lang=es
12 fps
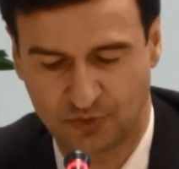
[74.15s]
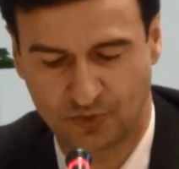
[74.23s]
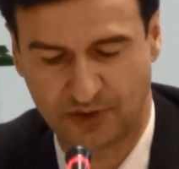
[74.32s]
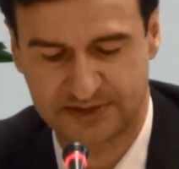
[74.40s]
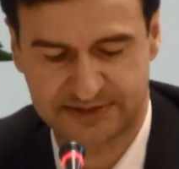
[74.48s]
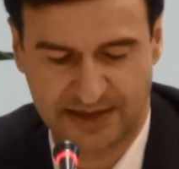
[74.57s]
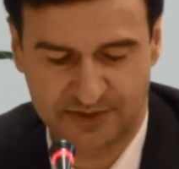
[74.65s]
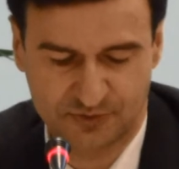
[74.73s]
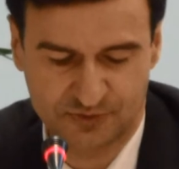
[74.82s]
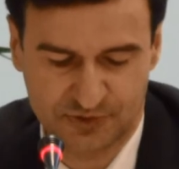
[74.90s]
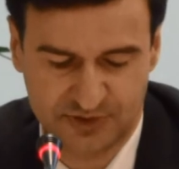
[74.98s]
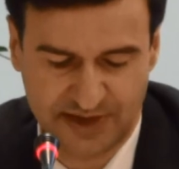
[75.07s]
con
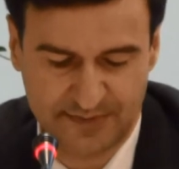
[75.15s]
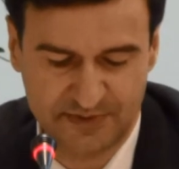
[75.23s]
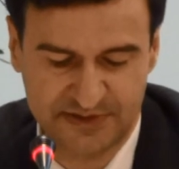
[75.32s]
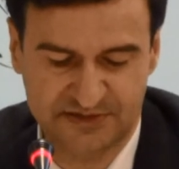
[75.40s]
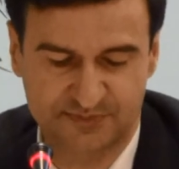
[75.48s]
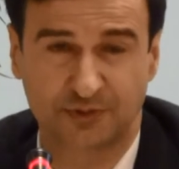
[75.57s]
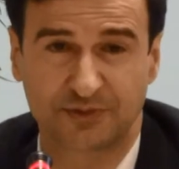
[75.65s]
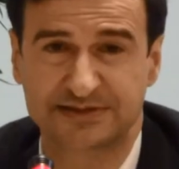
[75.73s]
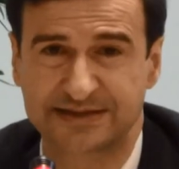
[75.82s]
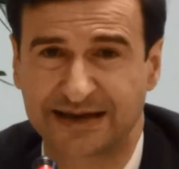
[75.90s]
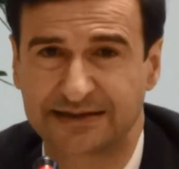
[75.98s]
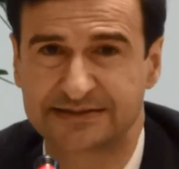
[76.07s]
extraños trámites
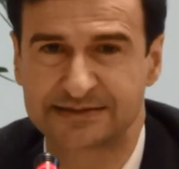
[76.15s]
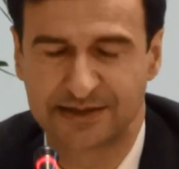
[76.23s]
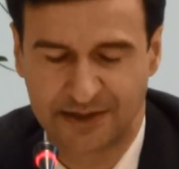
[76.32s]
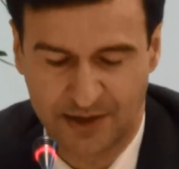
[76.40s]
procesales,